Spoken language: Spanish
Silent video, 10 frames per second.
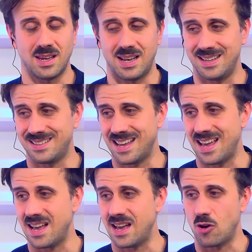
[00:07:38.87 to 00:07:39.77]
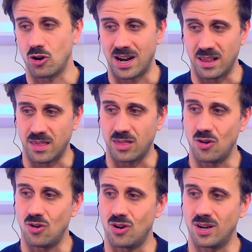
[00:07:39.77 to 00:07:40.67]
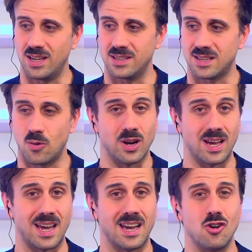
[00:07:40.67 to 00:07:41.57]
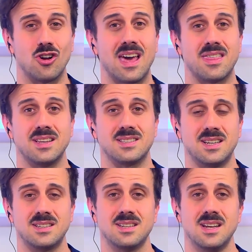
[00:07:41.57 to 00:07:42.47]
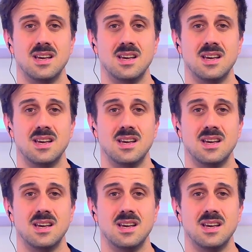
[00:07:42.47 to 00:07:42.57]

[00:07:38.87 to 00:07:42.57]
en esta organización, en esta ONG, que lo que haces es